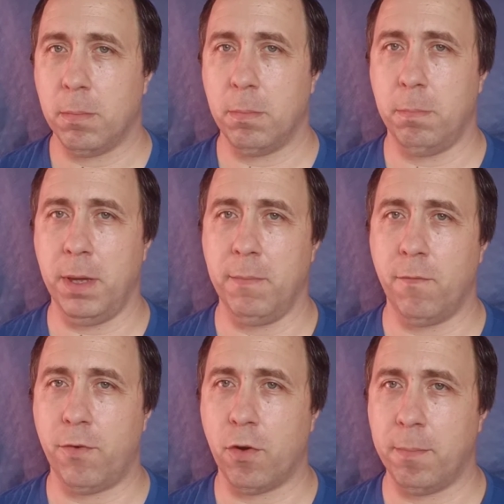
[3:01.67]

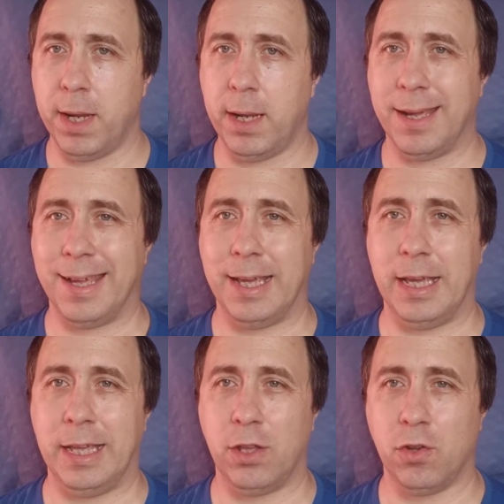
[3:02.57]
beamforming
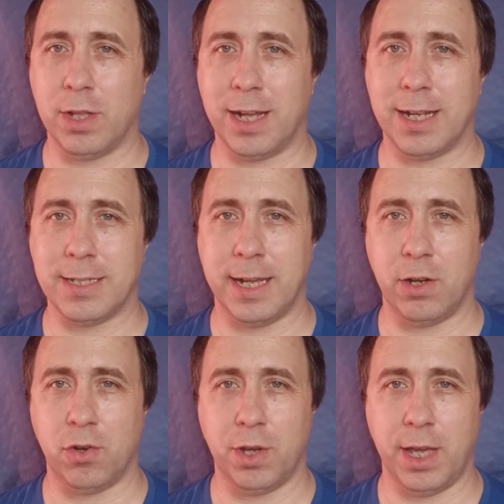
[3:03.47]
y todas las
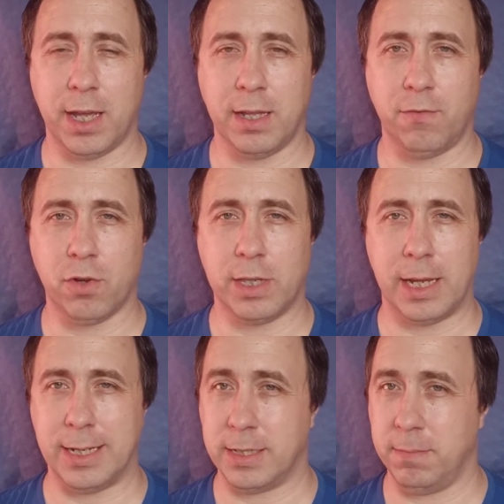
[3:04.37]
tecnologías de
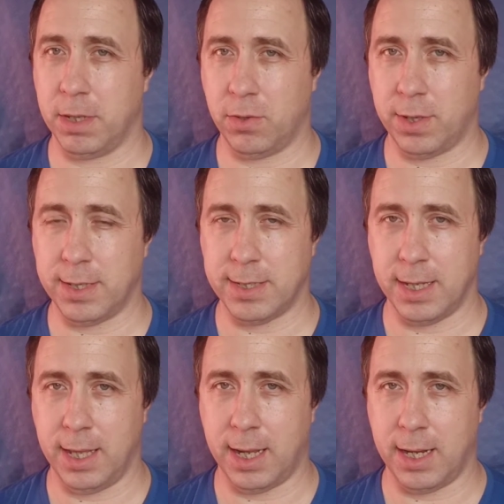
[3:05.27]
fortalecimiento de
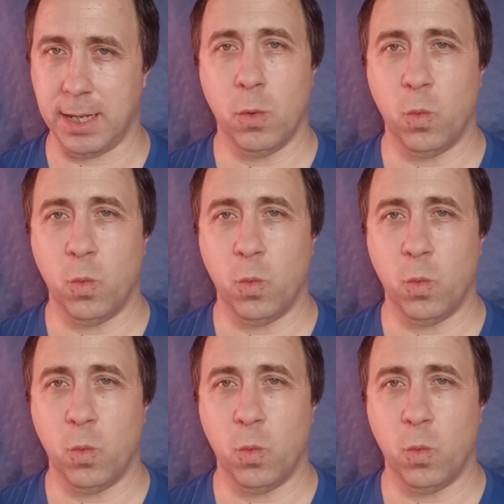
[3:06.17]
señal.